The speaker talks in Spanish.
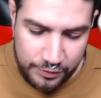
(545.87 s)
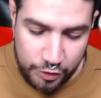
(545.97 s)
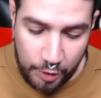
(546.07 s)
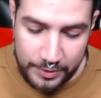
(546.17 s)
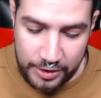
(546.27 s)

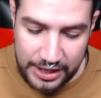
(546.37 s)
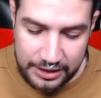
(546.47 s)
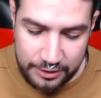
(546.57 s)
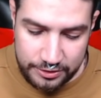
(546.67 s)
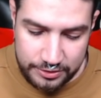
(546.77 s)
Dos
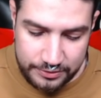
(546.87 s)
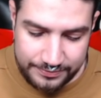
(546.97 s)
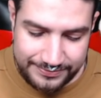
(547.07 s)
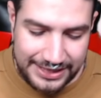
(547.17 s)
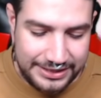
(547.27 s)
millonazos.
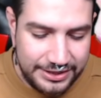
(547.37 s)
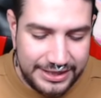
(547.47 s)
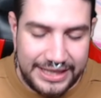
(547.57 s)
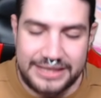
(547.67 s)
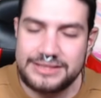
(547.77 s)

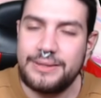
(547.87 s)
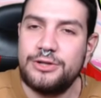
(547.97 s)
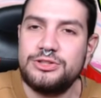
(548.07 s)
Qué lástima, no